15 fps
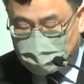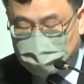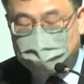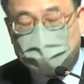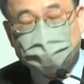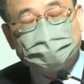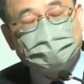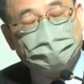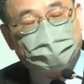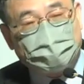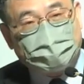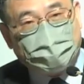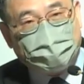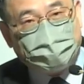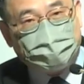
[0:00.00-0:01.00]
耶稣怎么回
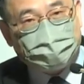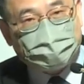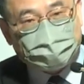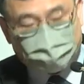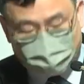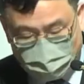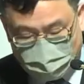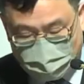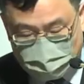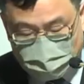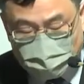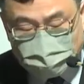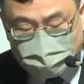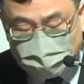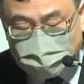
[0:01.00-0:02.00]
答？
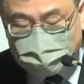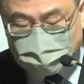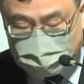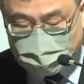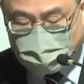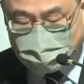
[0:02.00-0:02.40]
他说：“这些要